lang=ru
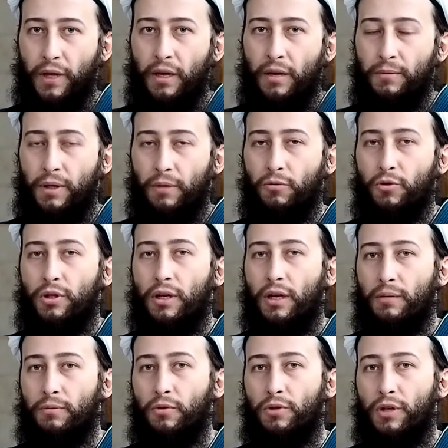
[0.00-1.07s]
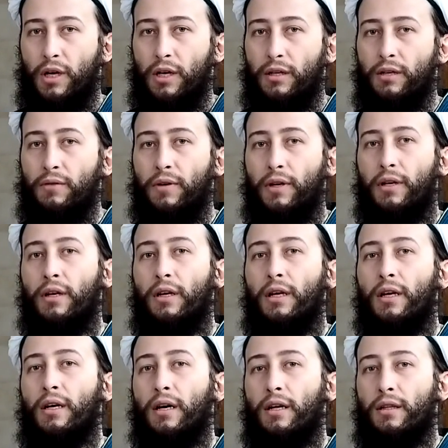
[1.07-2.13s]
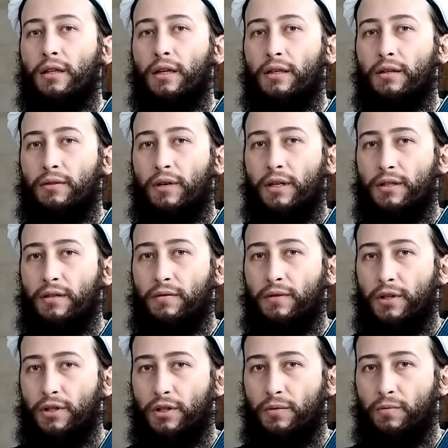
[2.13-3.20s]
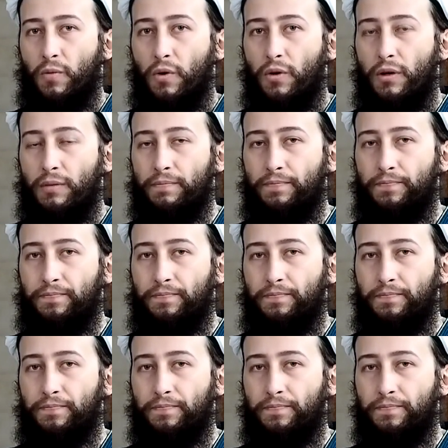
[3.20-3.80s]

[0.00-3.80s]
Потому что, как мы уже ранее говорили, Аллах является вечным Богом,